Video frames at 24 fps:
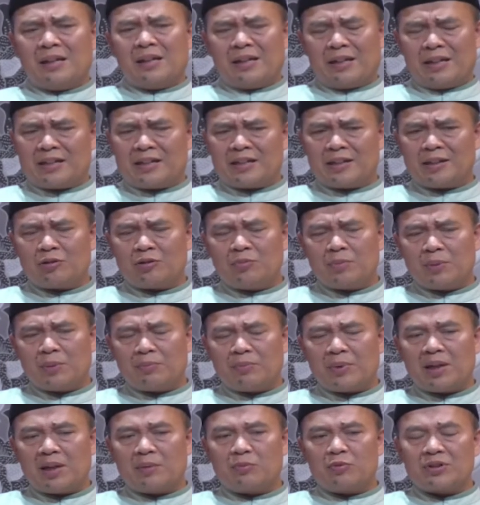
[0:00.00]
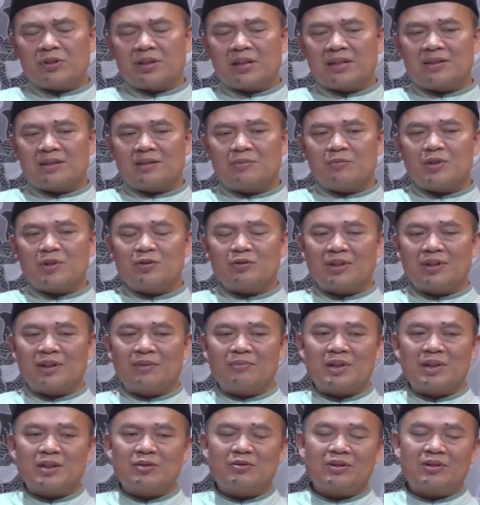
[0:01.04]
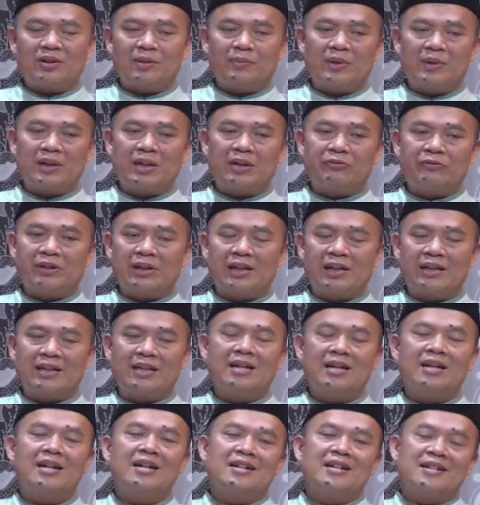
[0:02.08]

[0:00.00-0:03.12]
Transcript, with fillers: di situ Bapak Ibu saya semua sudah masuk kepada wilayah